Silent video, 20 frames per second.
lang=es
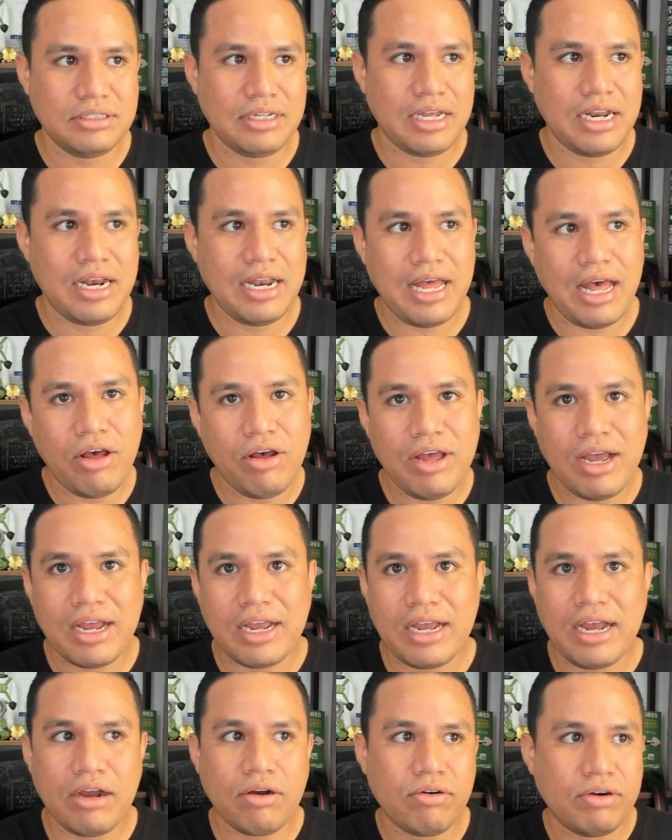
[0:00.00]
el lado de
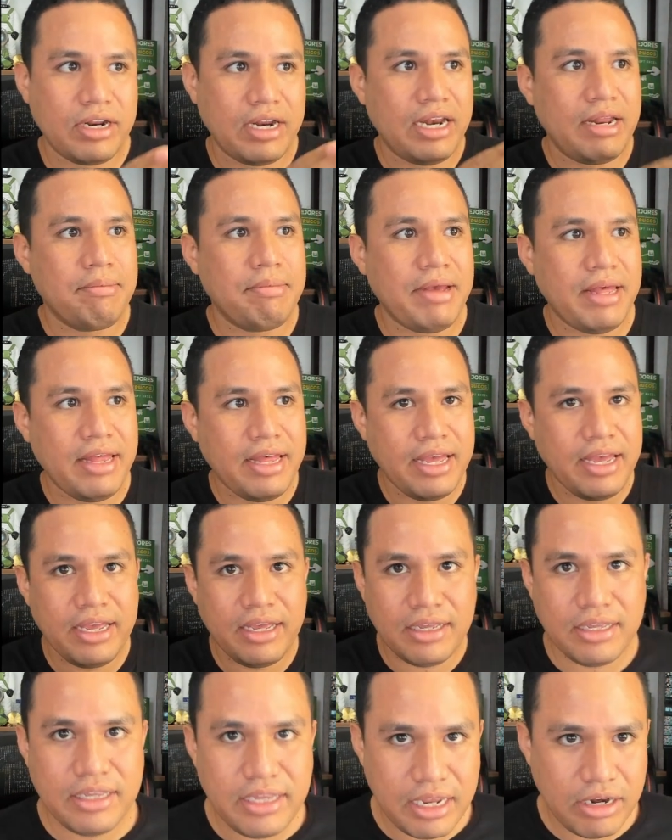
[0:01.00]
acá con el
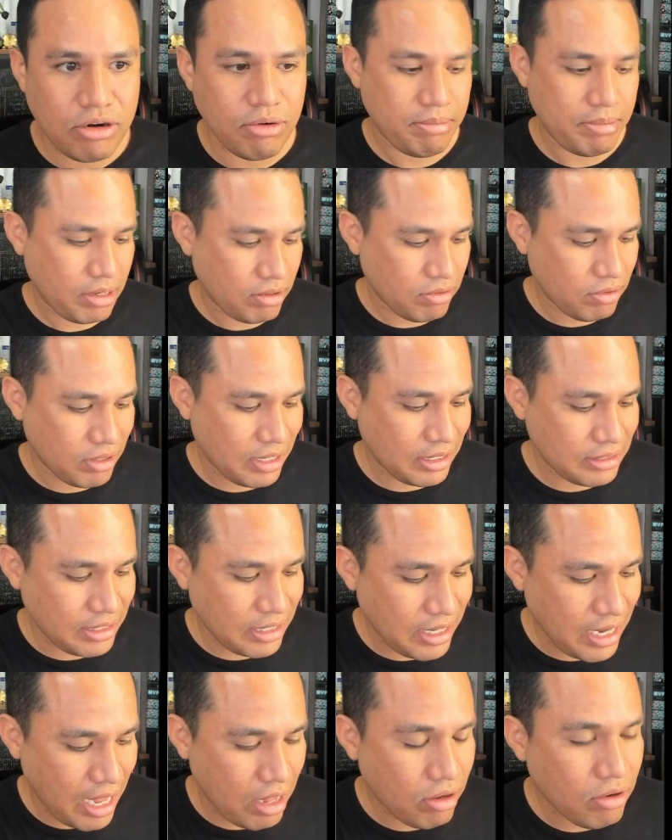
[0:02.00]
MD y el nombre
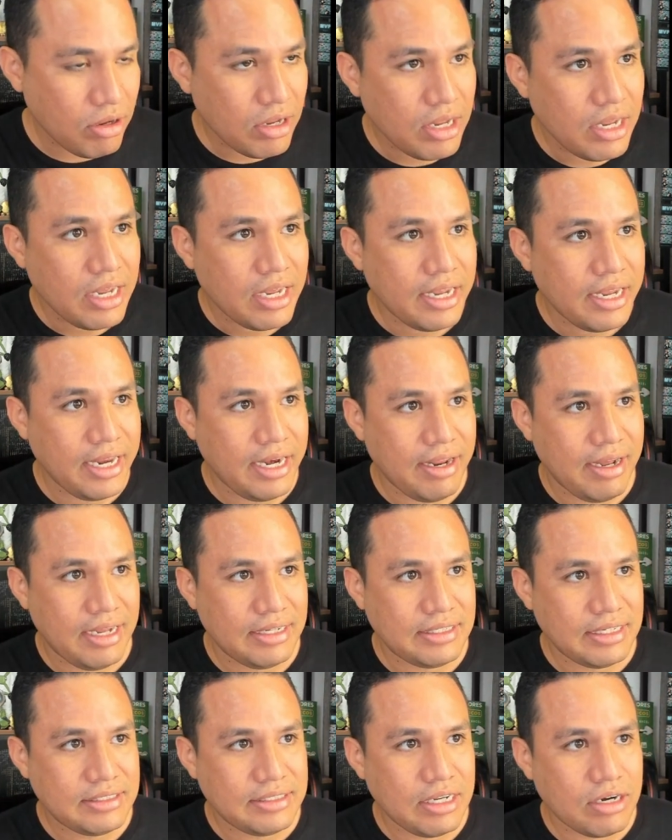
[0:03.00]
concatenado y le
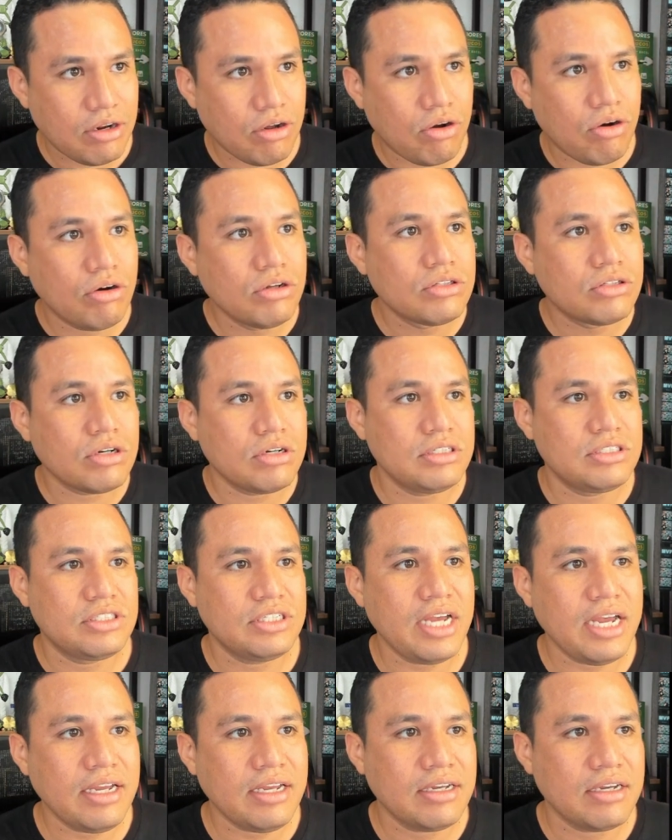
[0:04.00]
vas a decir control
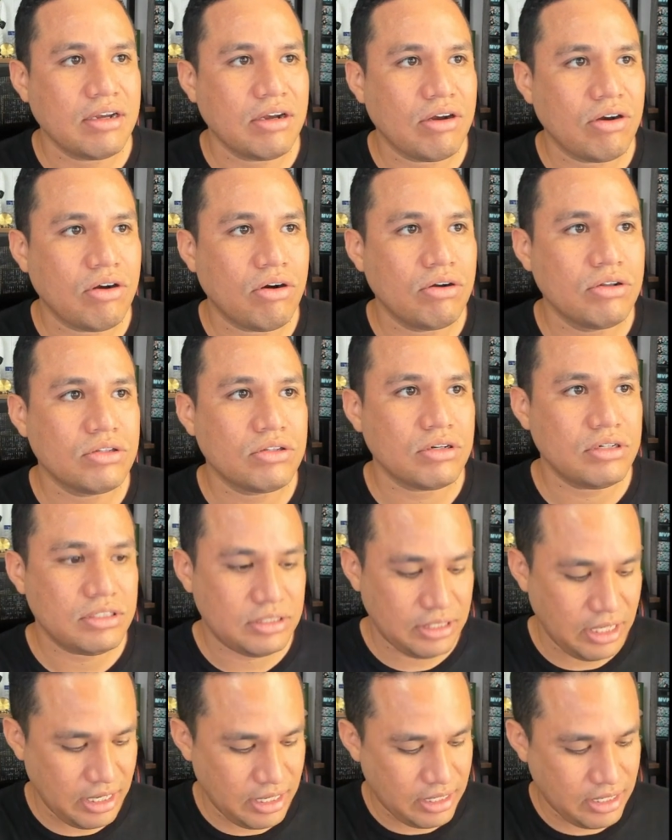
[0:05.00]
C, control
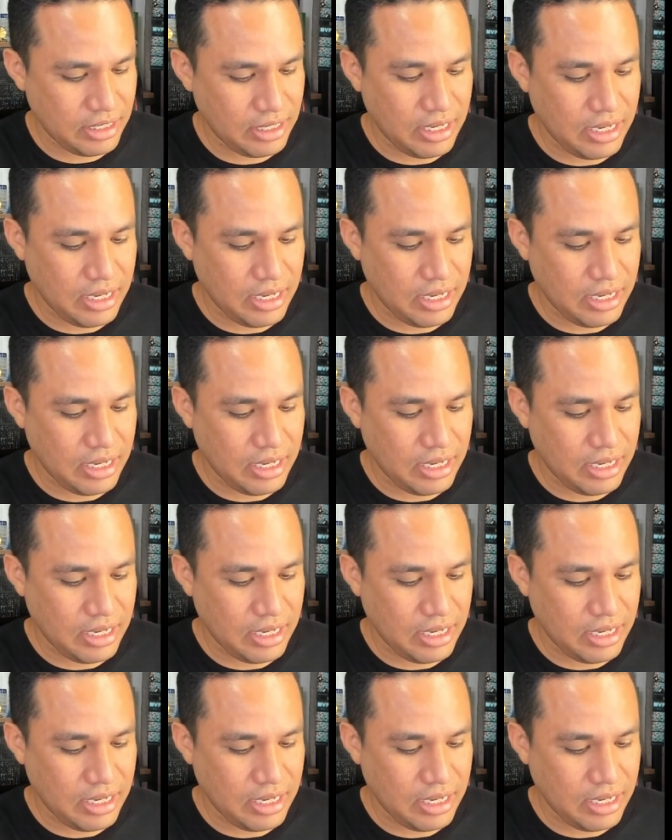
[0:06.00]
C.